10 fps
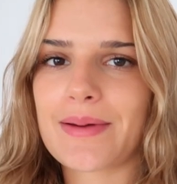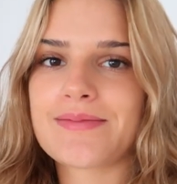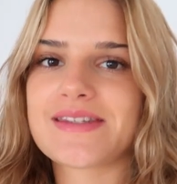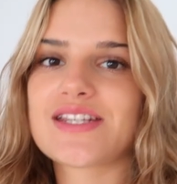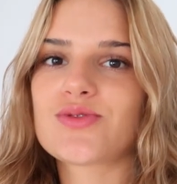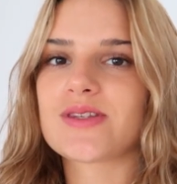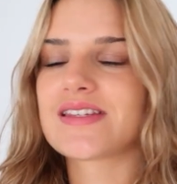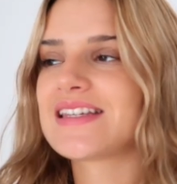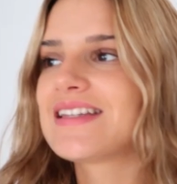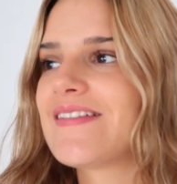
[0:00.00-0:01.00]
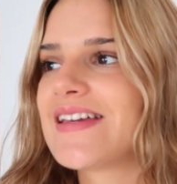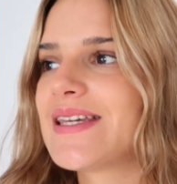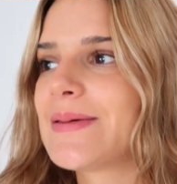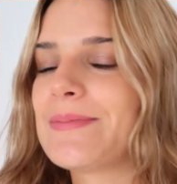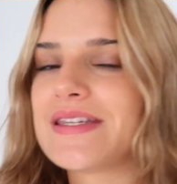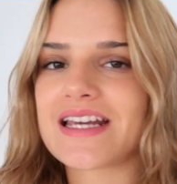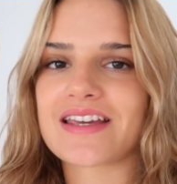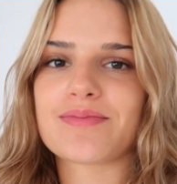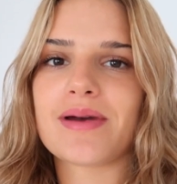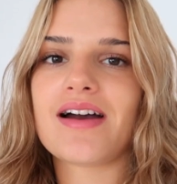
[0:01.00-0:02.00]
après-midi, je suis censée travailler, mais
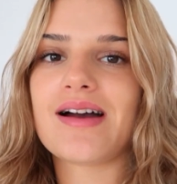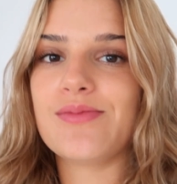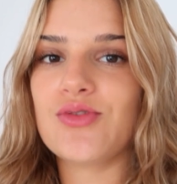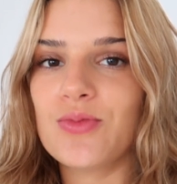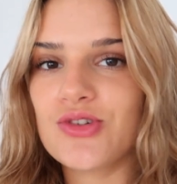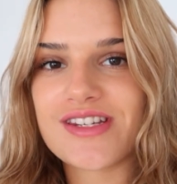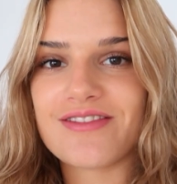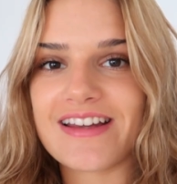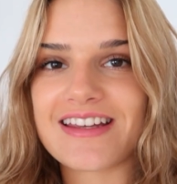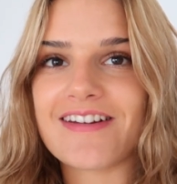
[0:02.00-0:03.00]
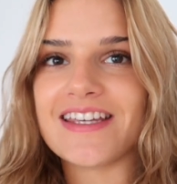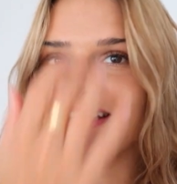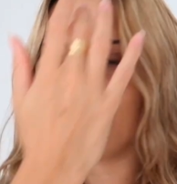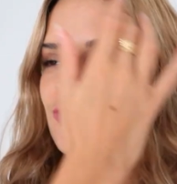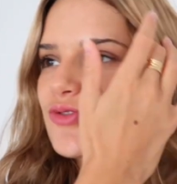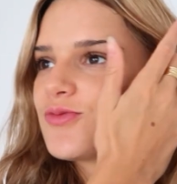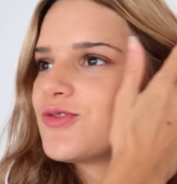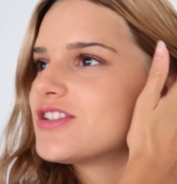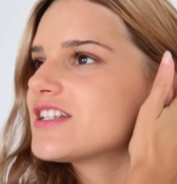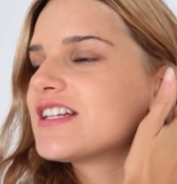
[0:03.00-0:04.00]
j'arrive pas à me motiver à travailler, donc je me
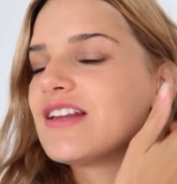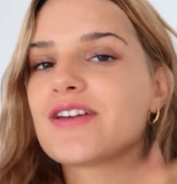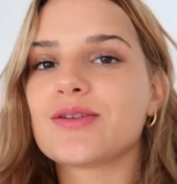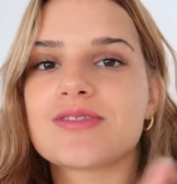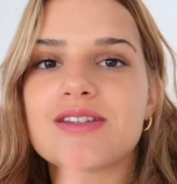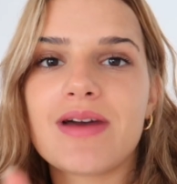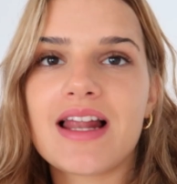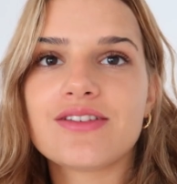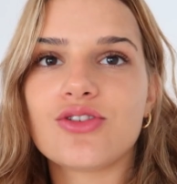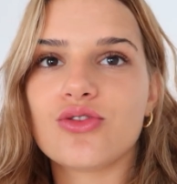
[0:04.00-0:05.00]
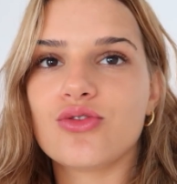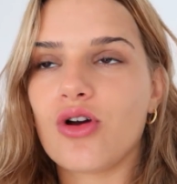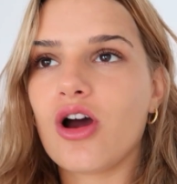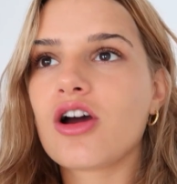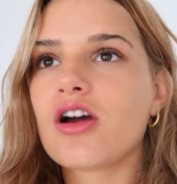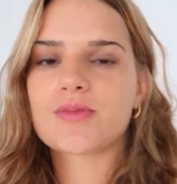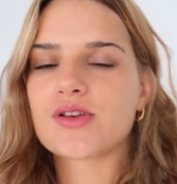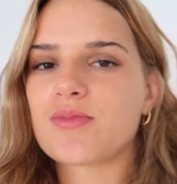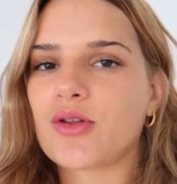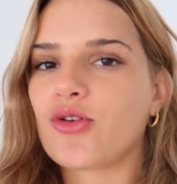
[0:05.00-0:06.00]
suis dit que j'allais faire une petite balade euh, dehors. Je
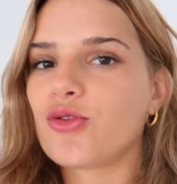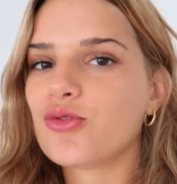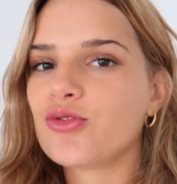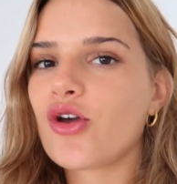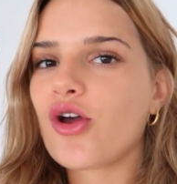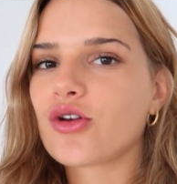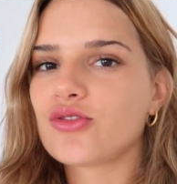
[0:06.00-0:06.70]
pense pendant 1h,